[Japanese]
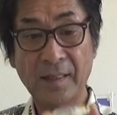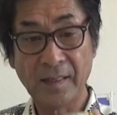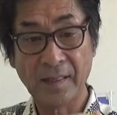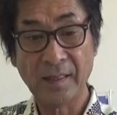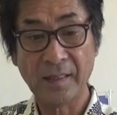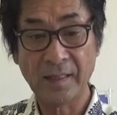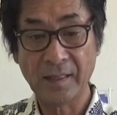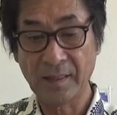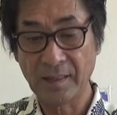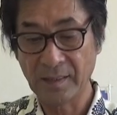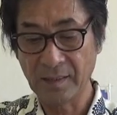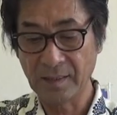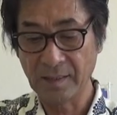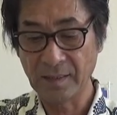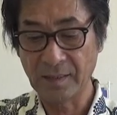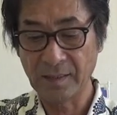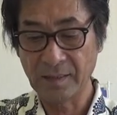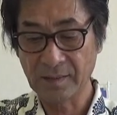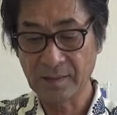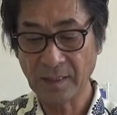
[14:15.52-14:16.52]

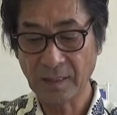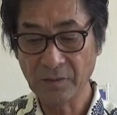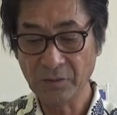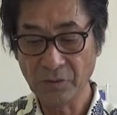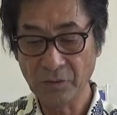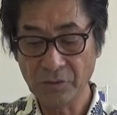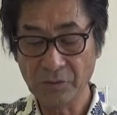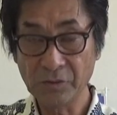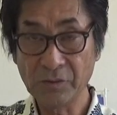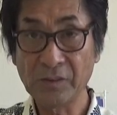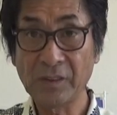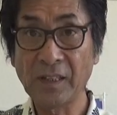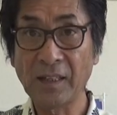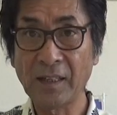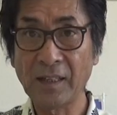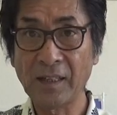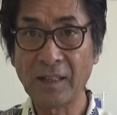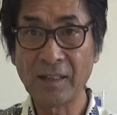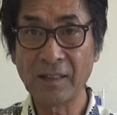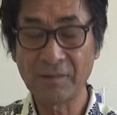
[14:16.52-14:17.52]
えー、3度塗っ
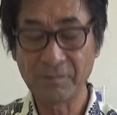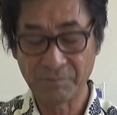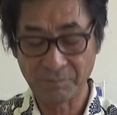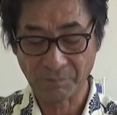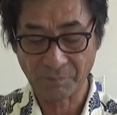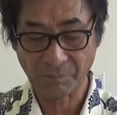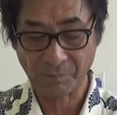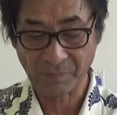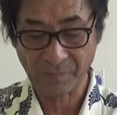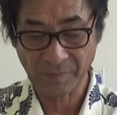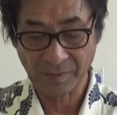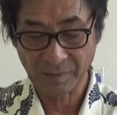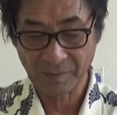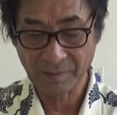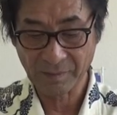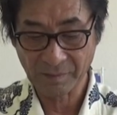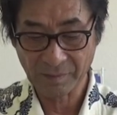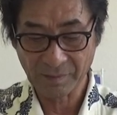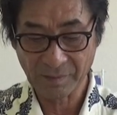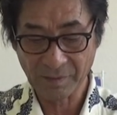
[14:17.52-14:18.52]
て
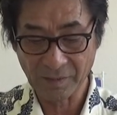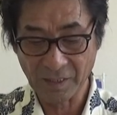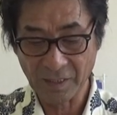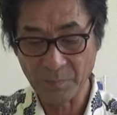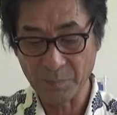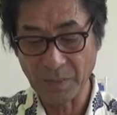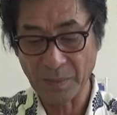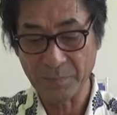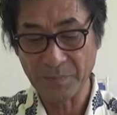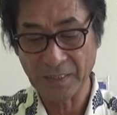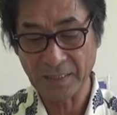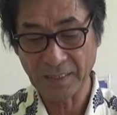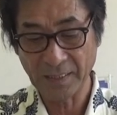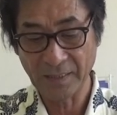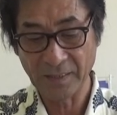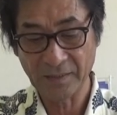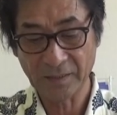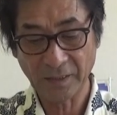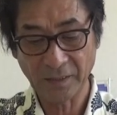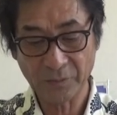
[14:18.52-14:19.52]
今
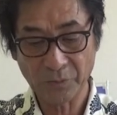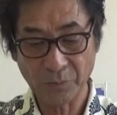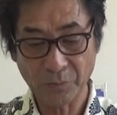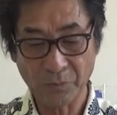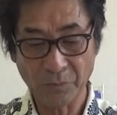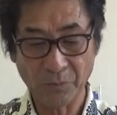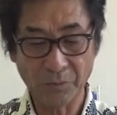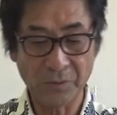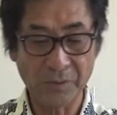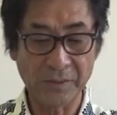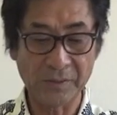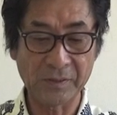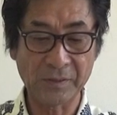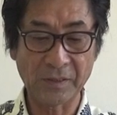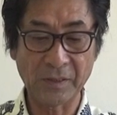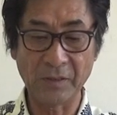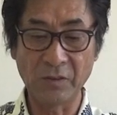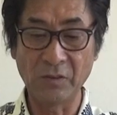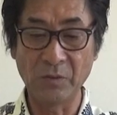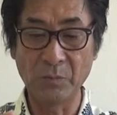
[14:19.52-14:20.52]
磨いたところです
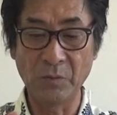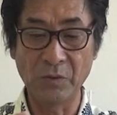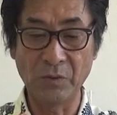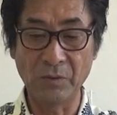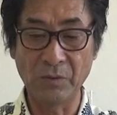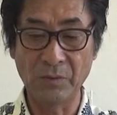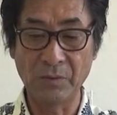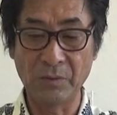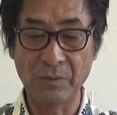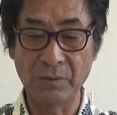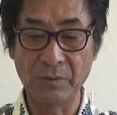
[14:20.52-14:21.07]
けども